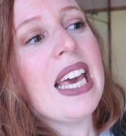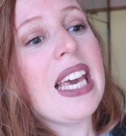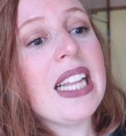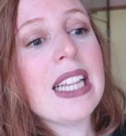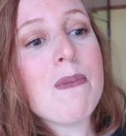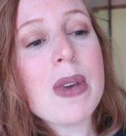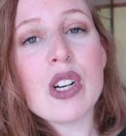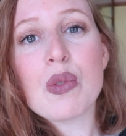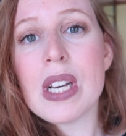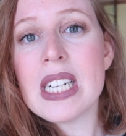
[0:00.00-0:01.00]
y también
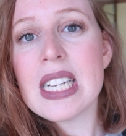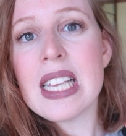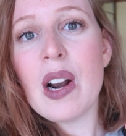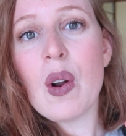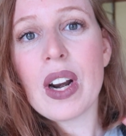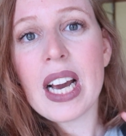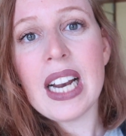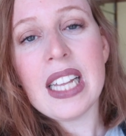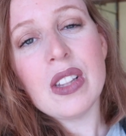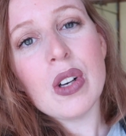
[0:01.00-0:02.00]
os voy a enseñar los
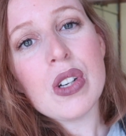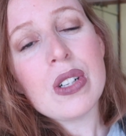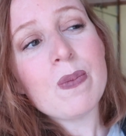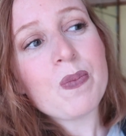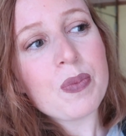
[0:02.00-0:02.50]
regalitos